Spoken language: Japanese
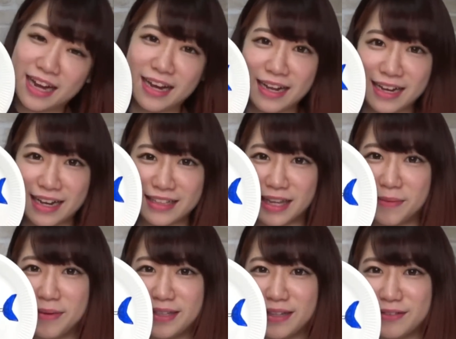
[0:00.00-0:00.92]
誰が
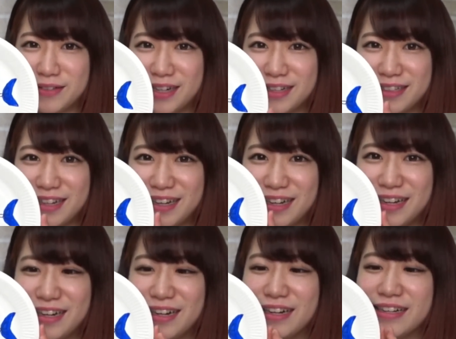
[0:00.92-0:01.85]
食べたのか
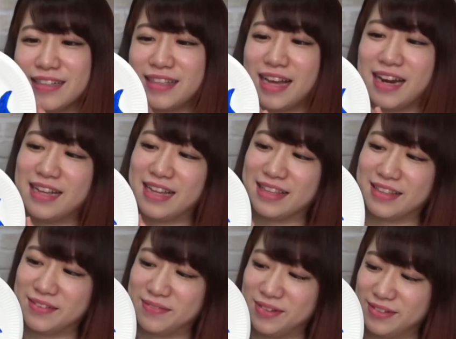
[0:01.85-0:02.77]
な誰だ
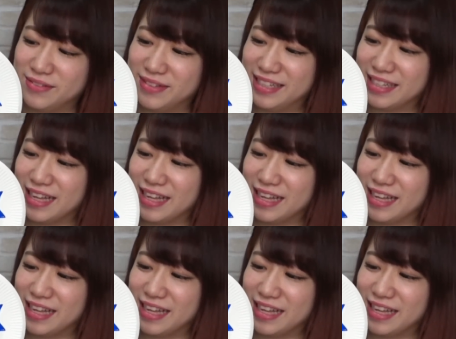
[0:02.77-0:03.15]
と思うみん